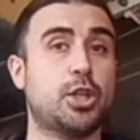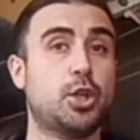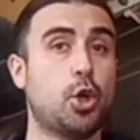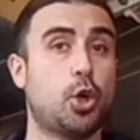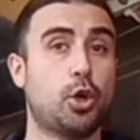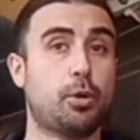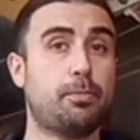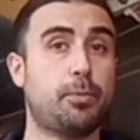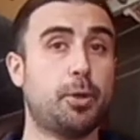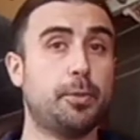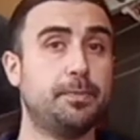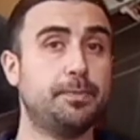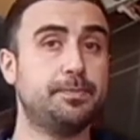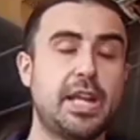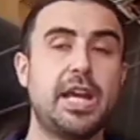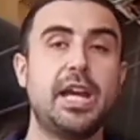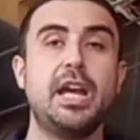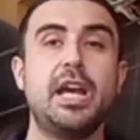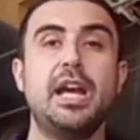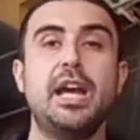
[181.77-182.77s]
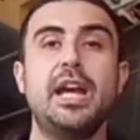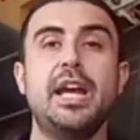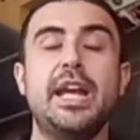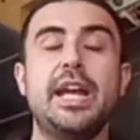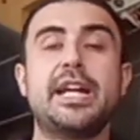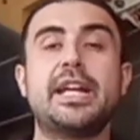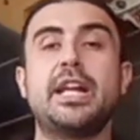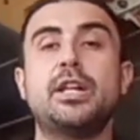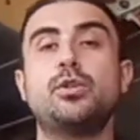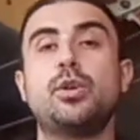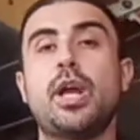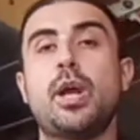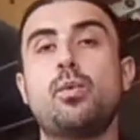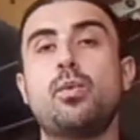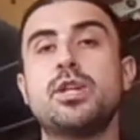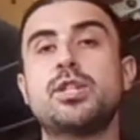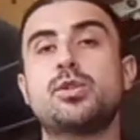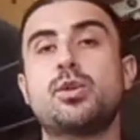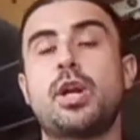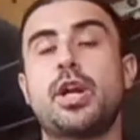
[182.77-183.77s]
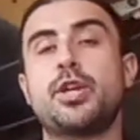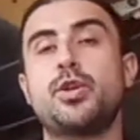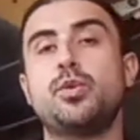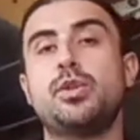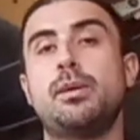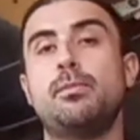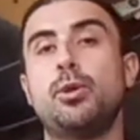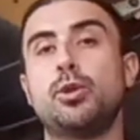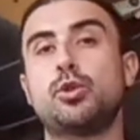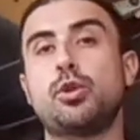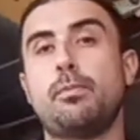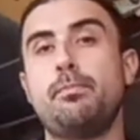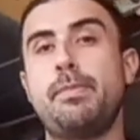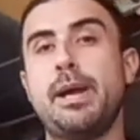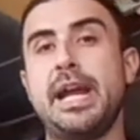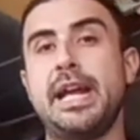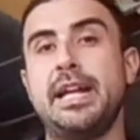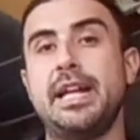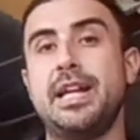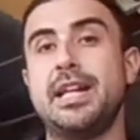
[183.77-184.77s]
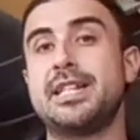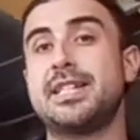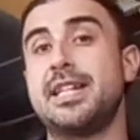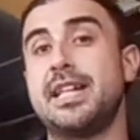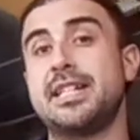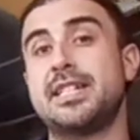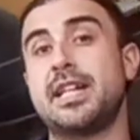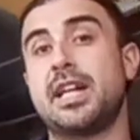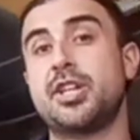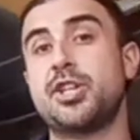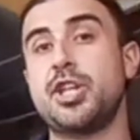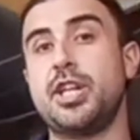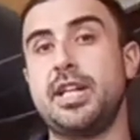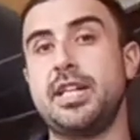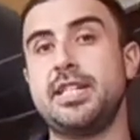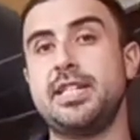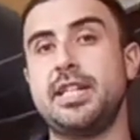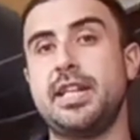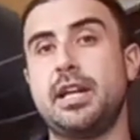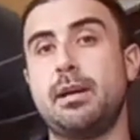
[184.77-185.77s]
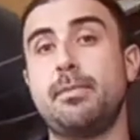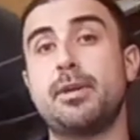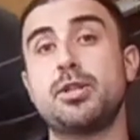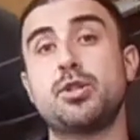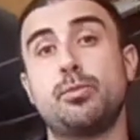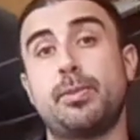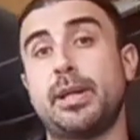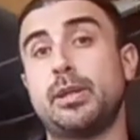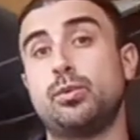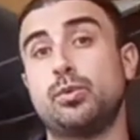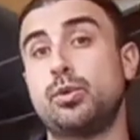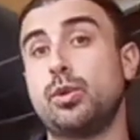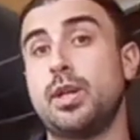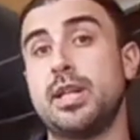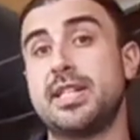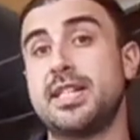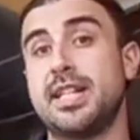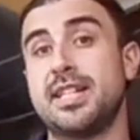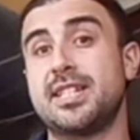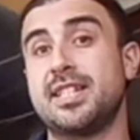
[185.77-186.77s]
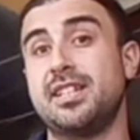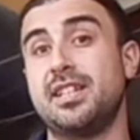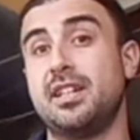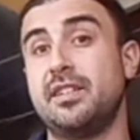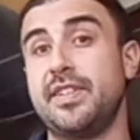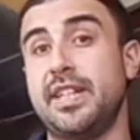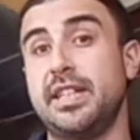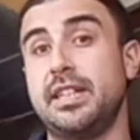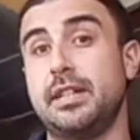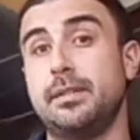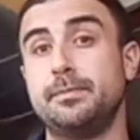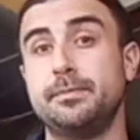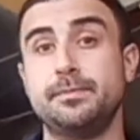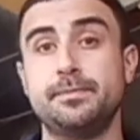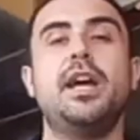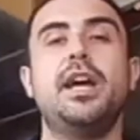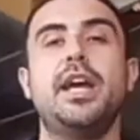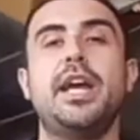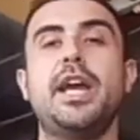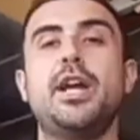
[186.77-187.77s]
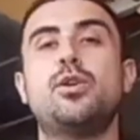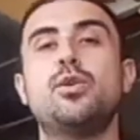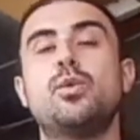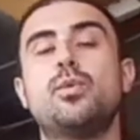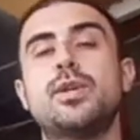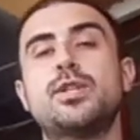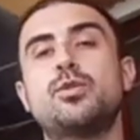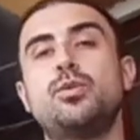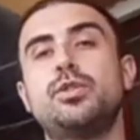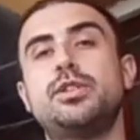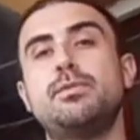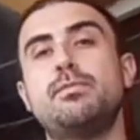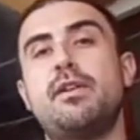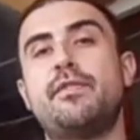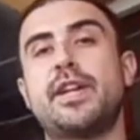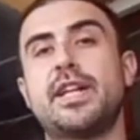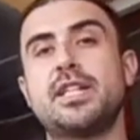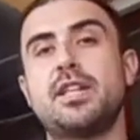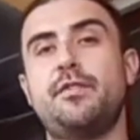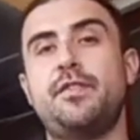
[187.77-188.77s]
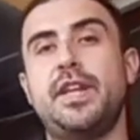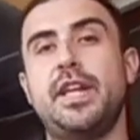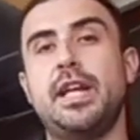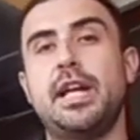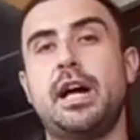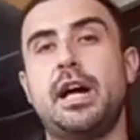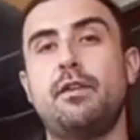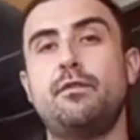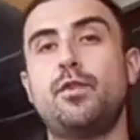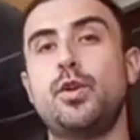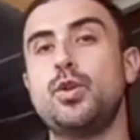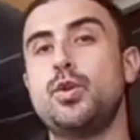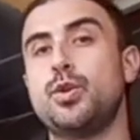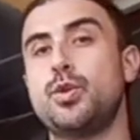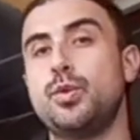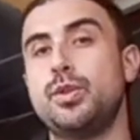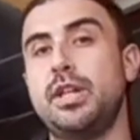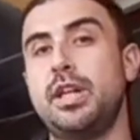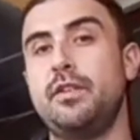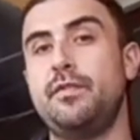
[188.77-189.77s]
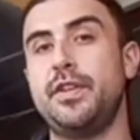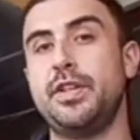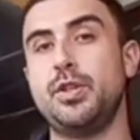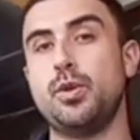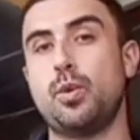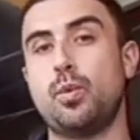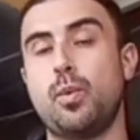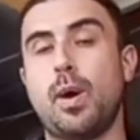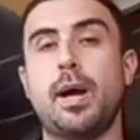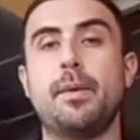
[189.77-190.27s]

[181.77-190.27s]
del corpo. E credo che questo racchiuda molto bene l'essenza arceristica, ma soprattutto l'essenza della vita. E con quest'ultima frase figa voglio chiudere il video